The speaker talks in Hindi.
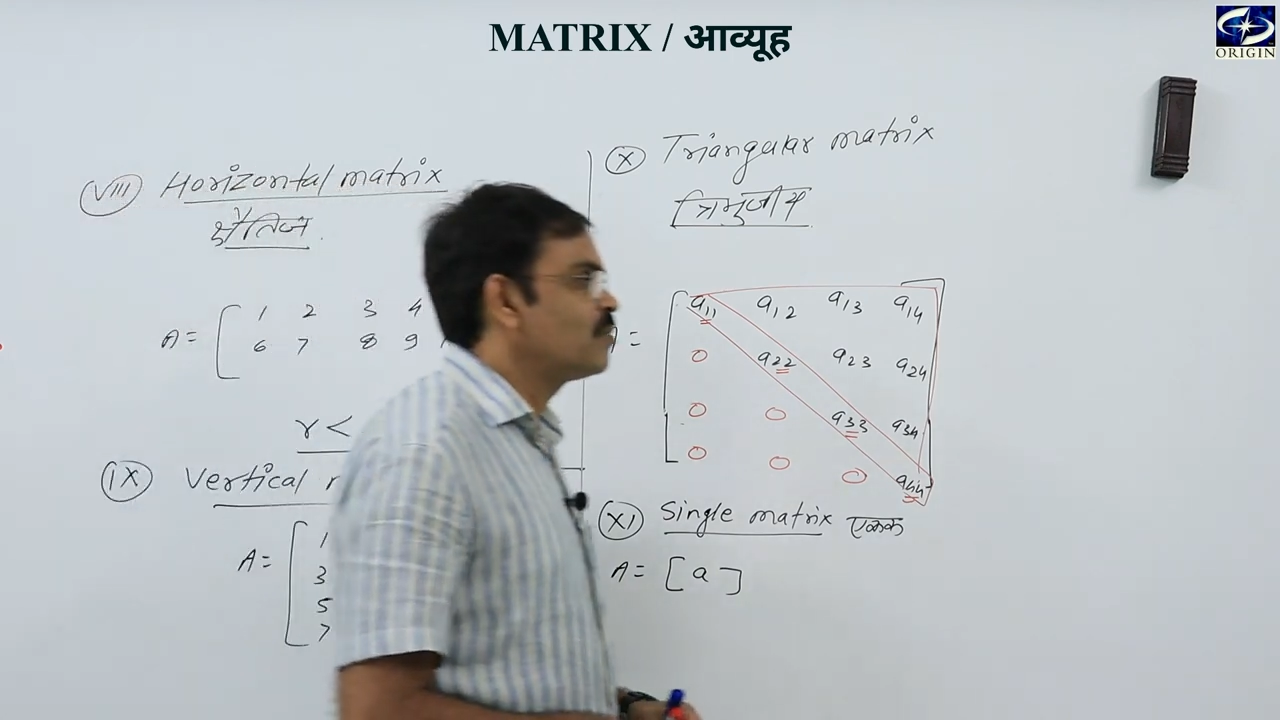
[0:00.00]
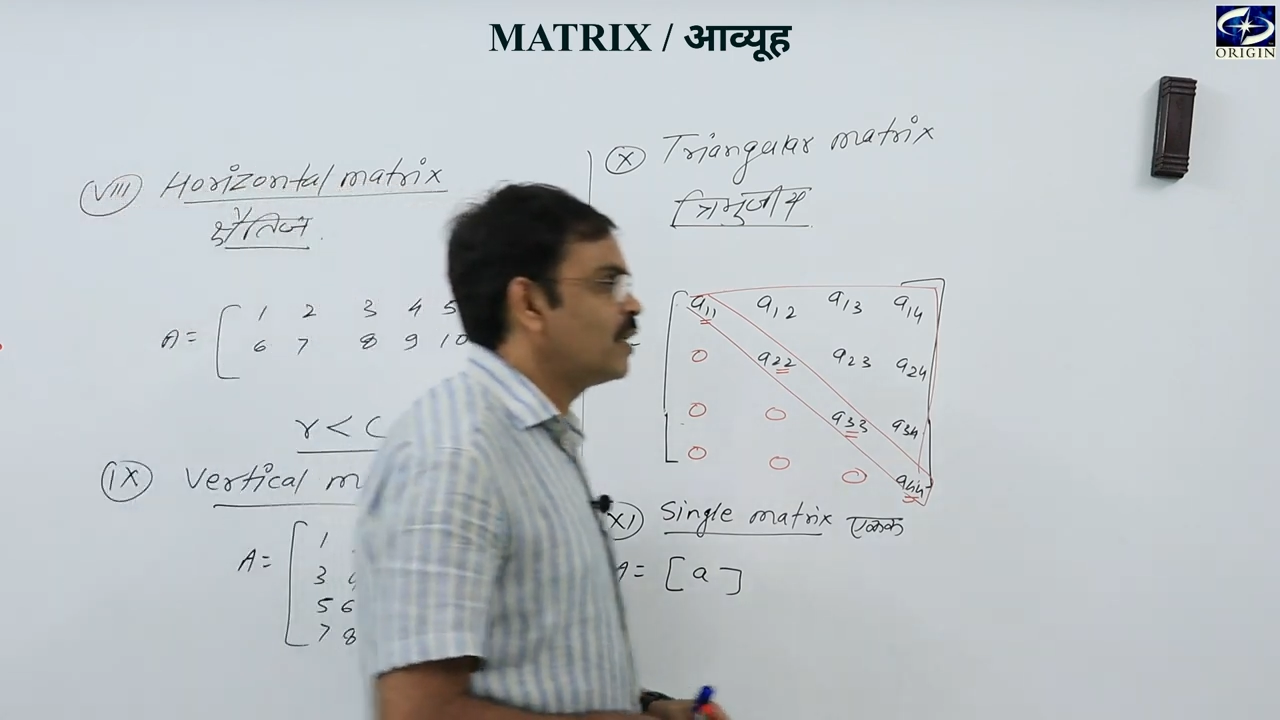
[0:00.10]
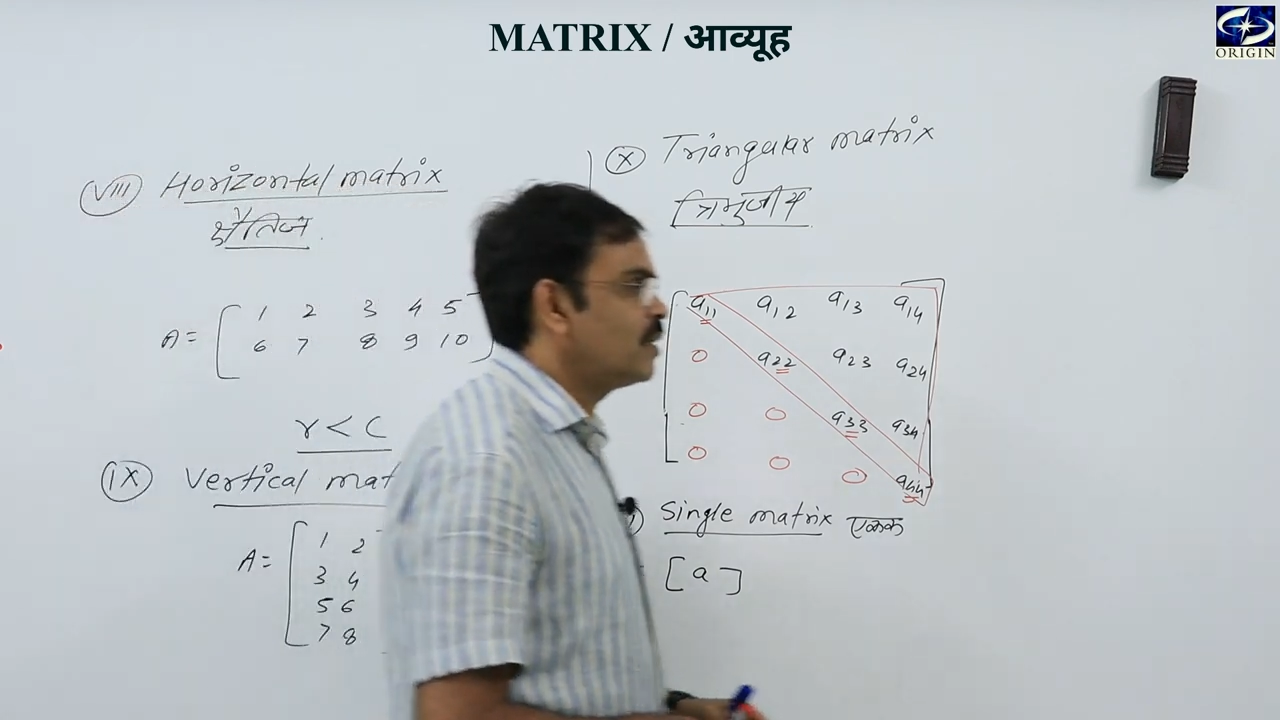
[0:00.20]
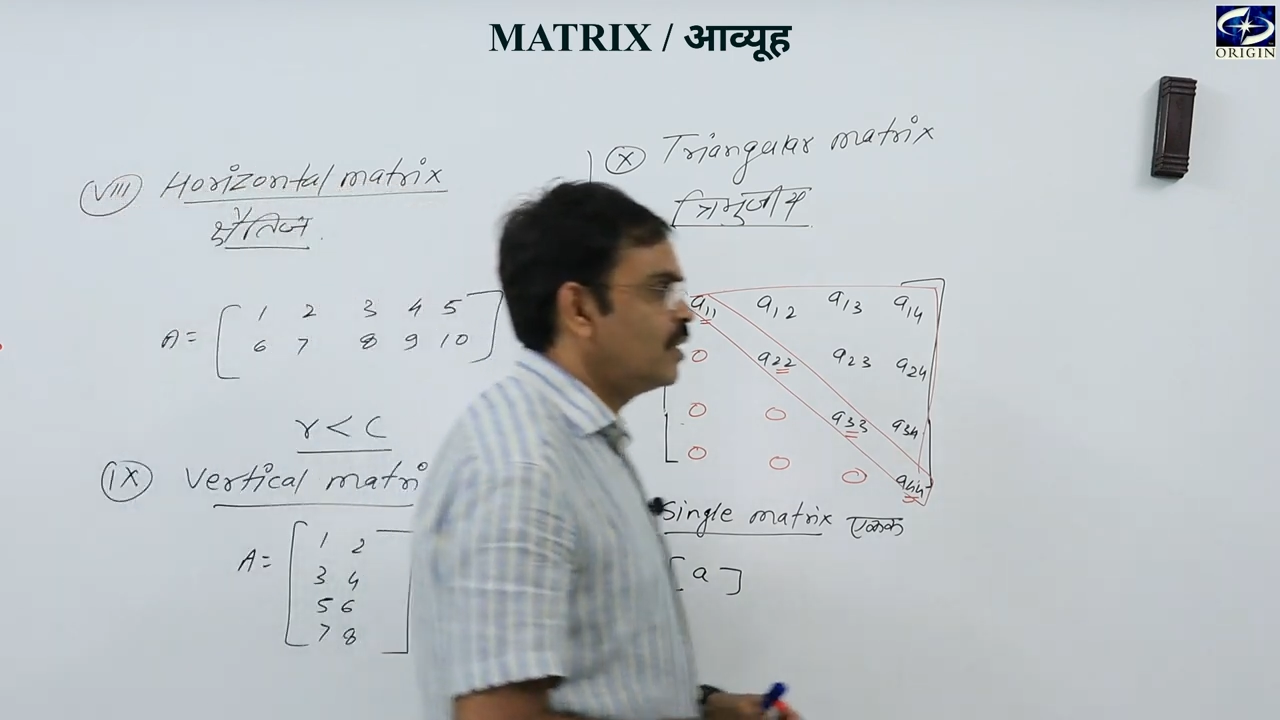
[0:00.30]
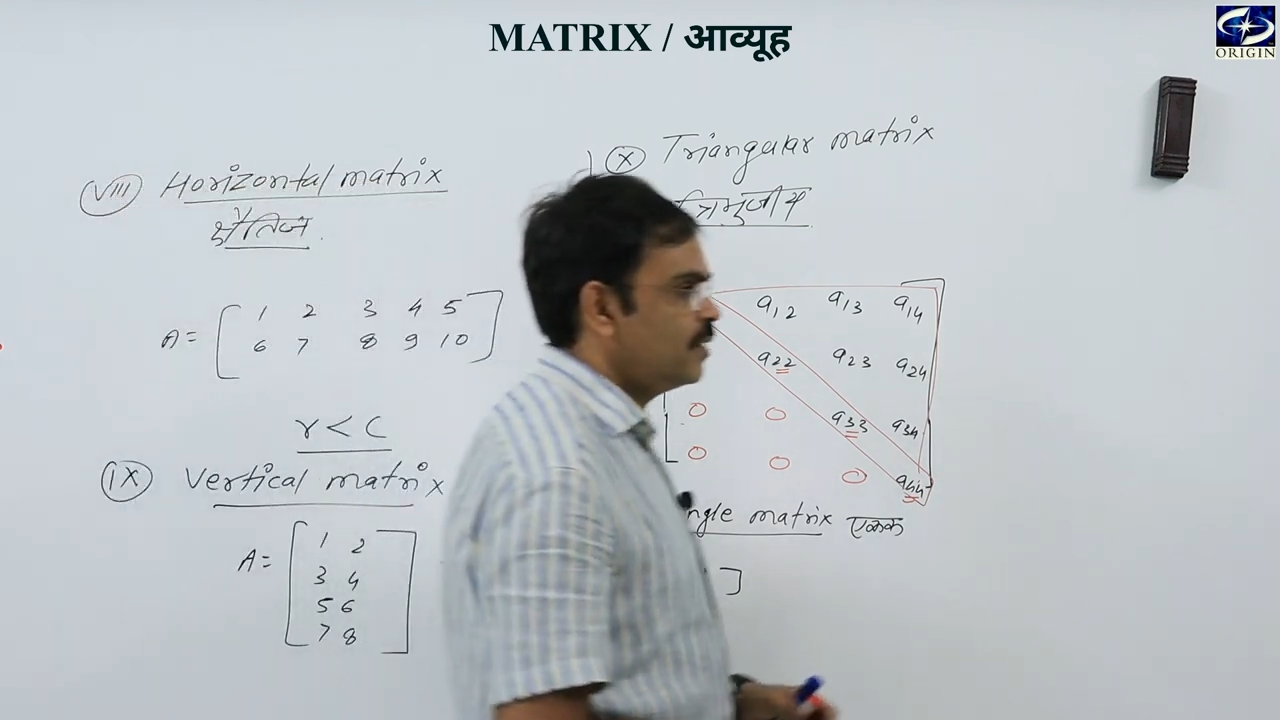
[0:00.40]
में
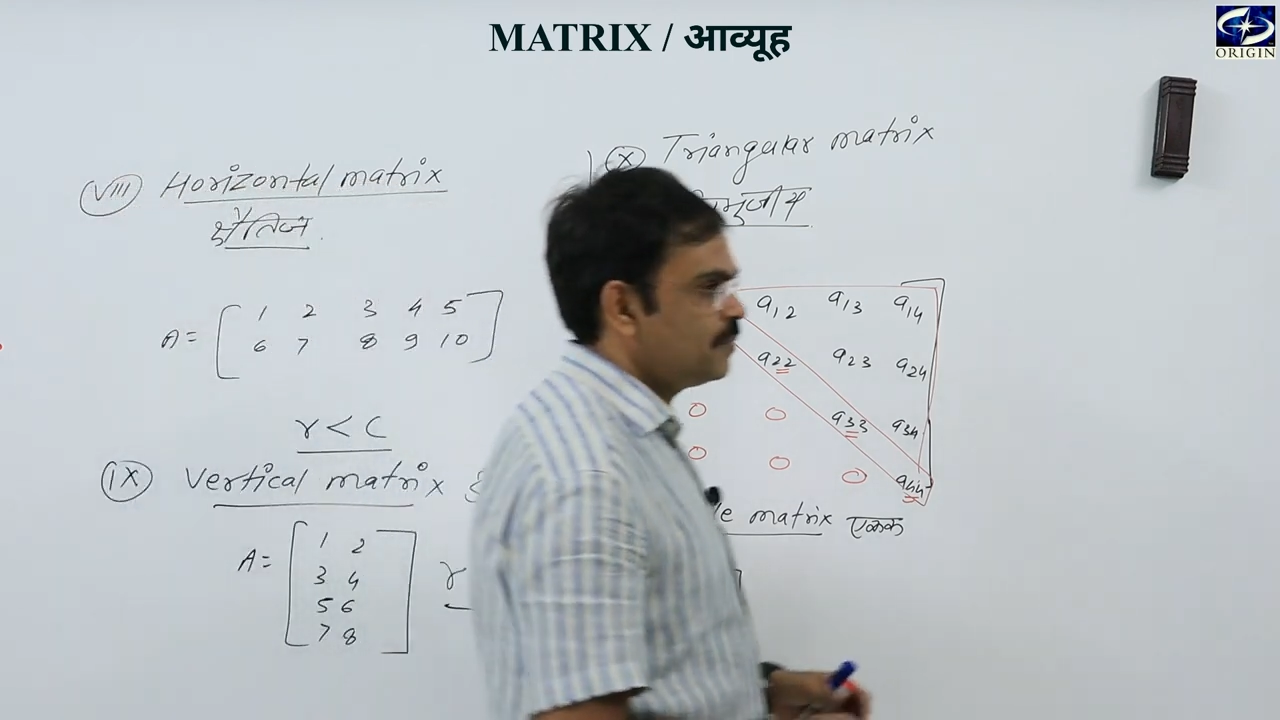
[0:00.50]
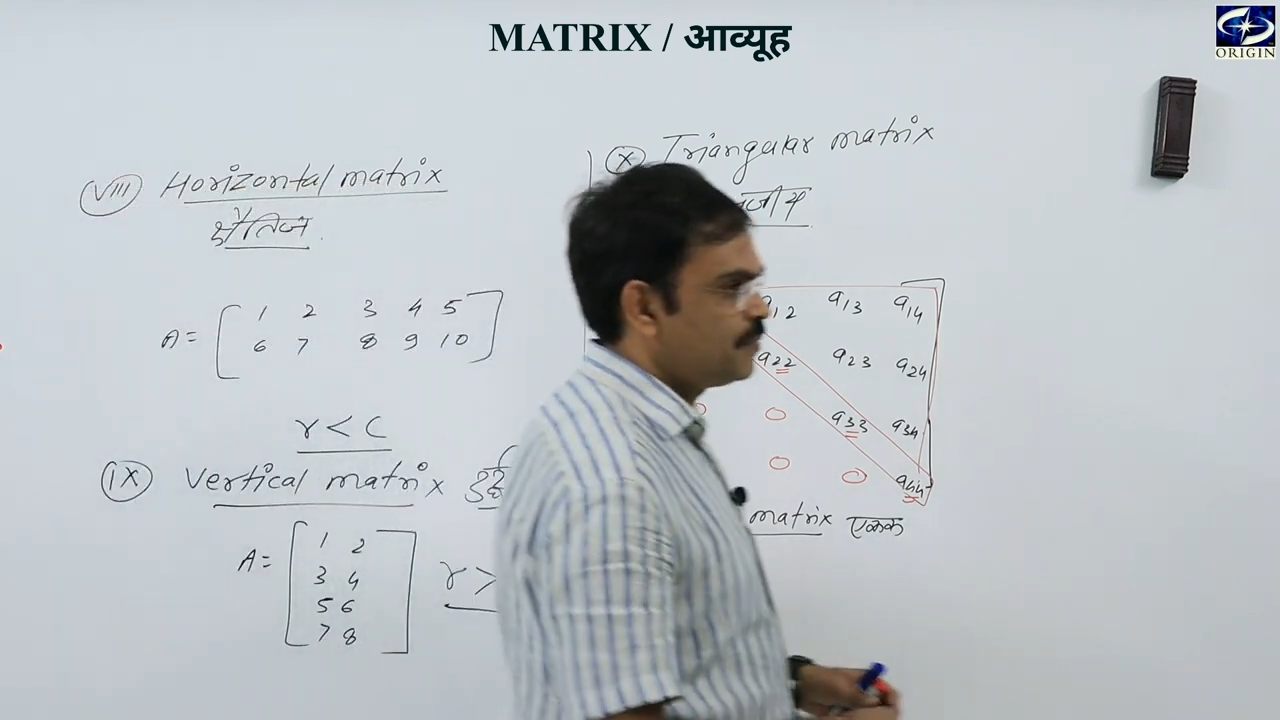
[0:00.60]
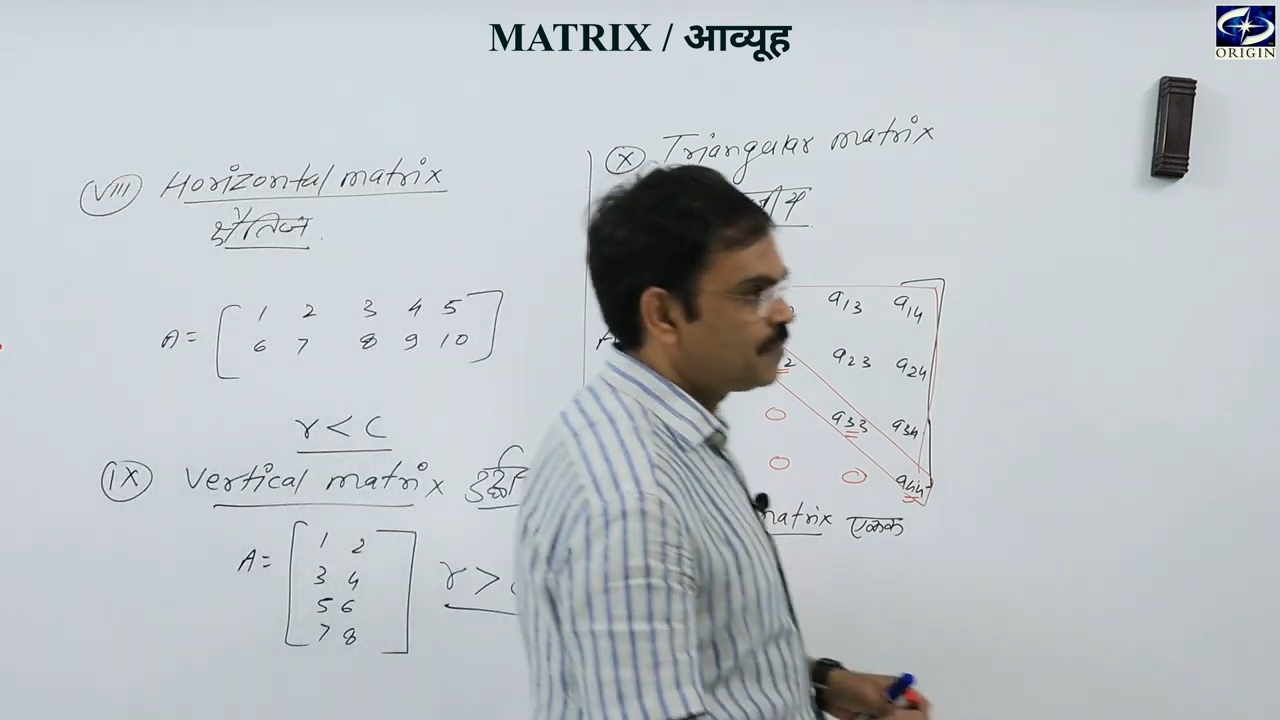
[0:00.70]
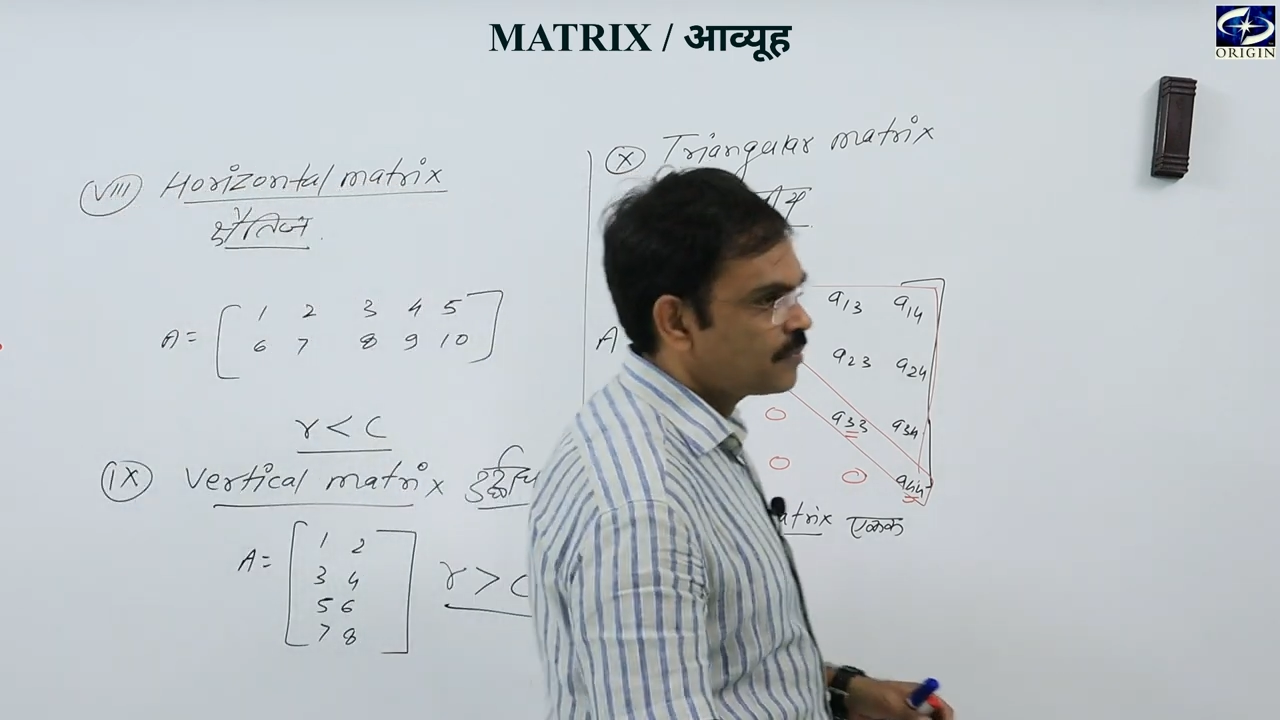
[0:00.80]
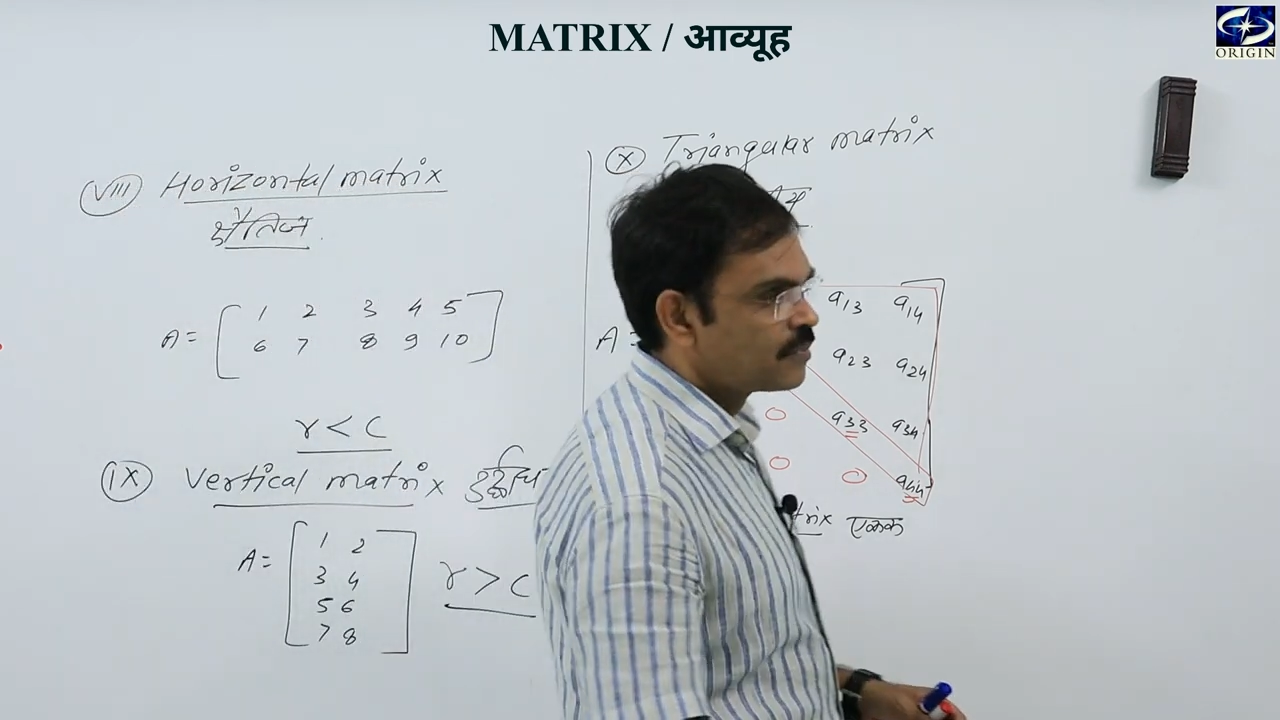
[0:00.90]
आते
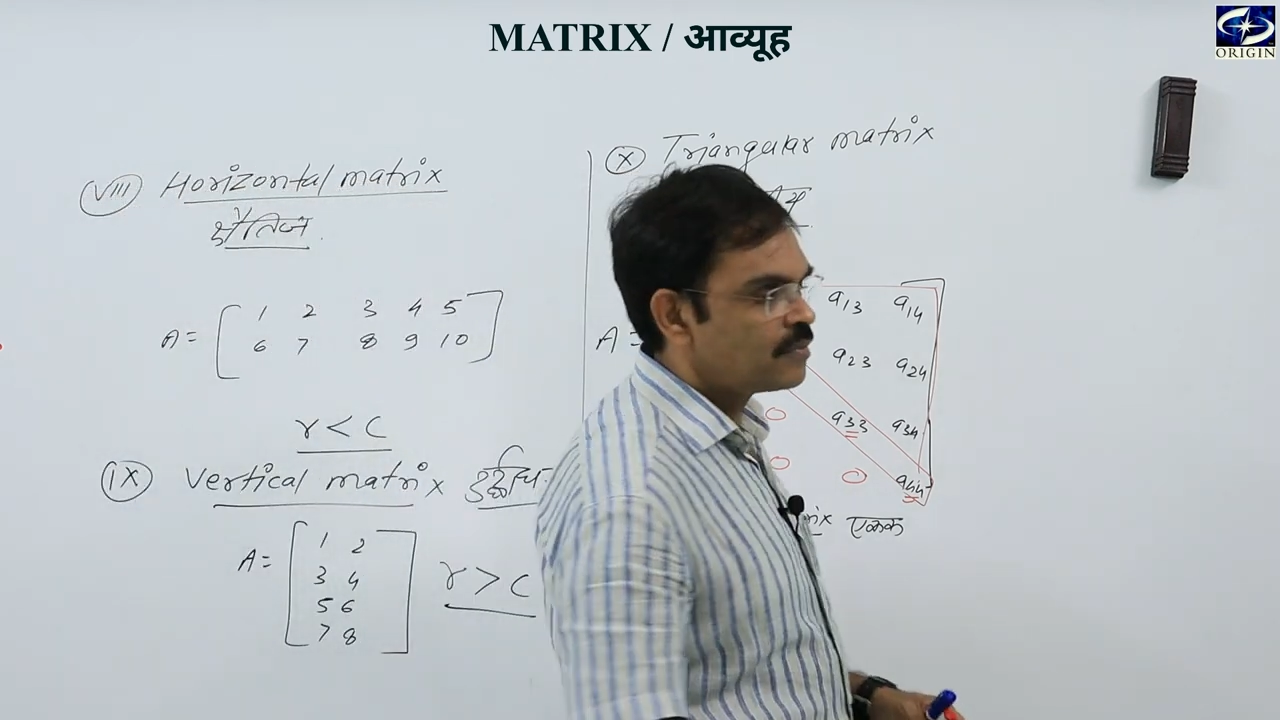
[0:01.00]
हैं